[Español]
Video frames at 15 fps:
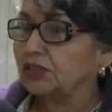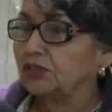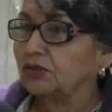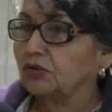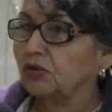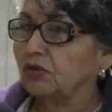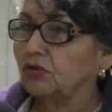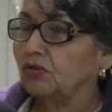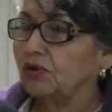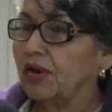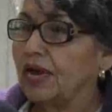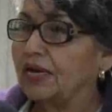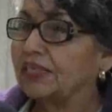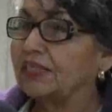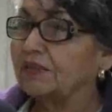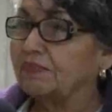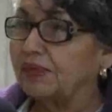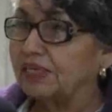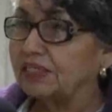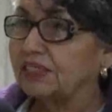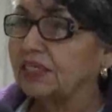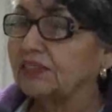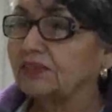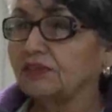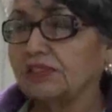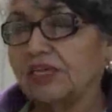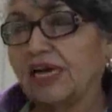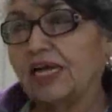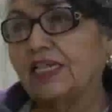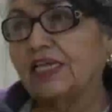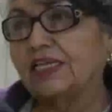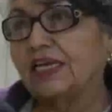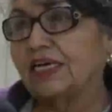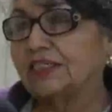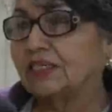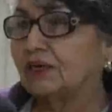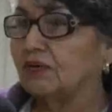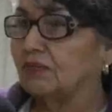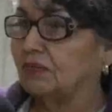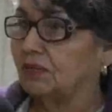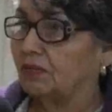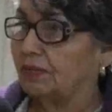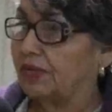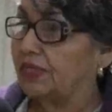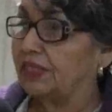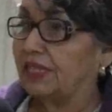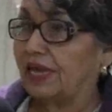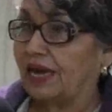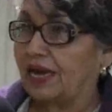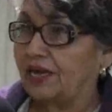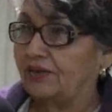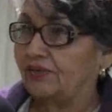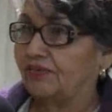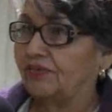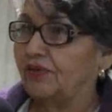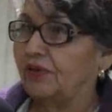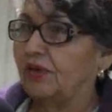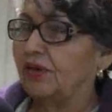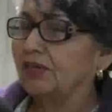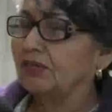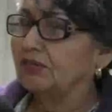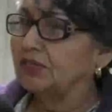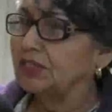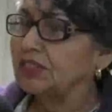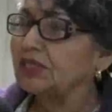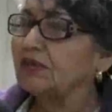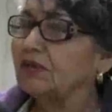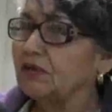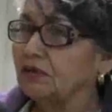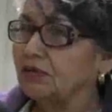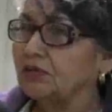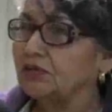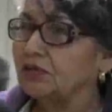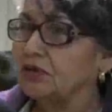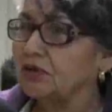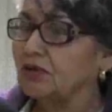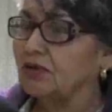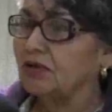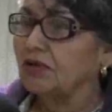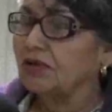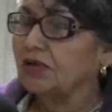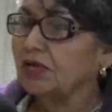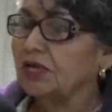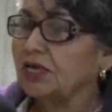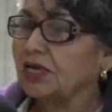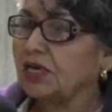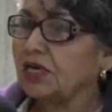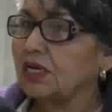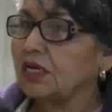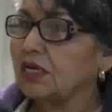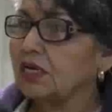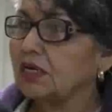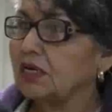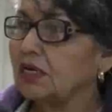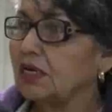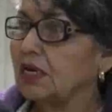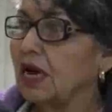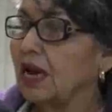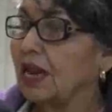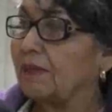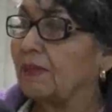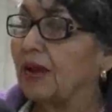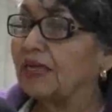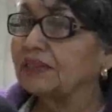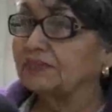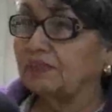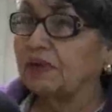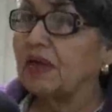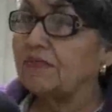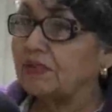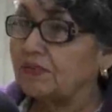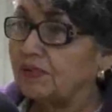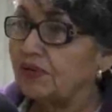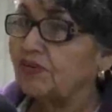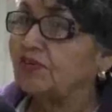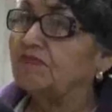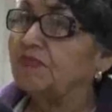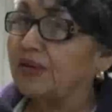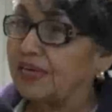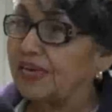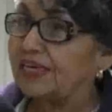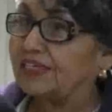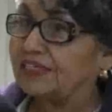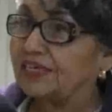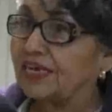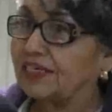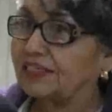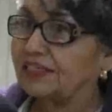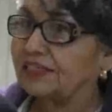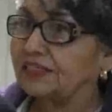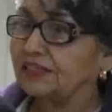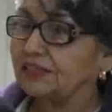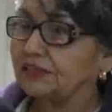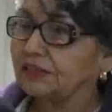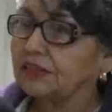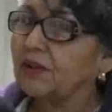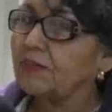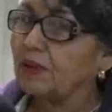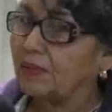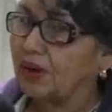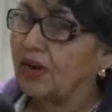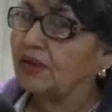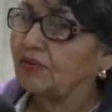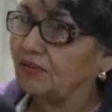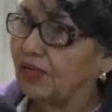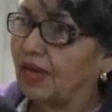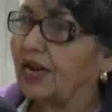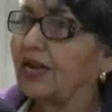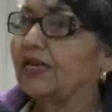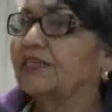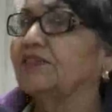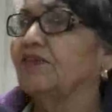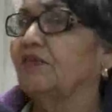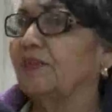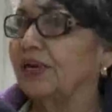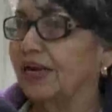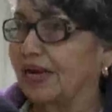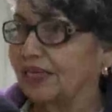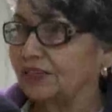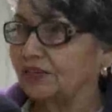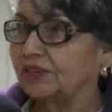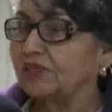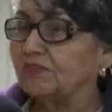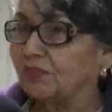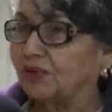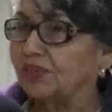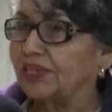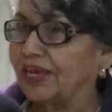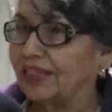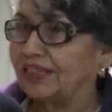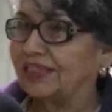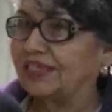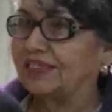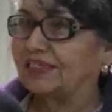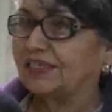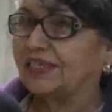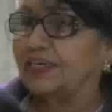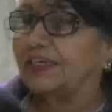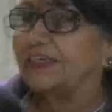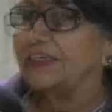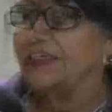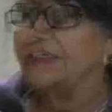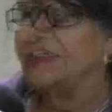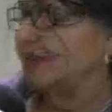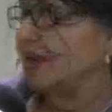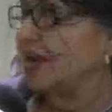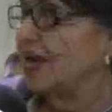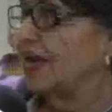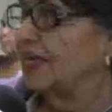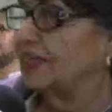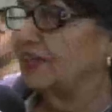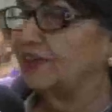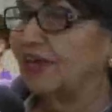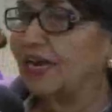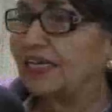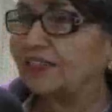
soy una activista social desde hace como 20 años. Entonces sí conozco y, y además he vivido experiencias que me van a ayudar a resolver casos importantes. Pedirle a toda la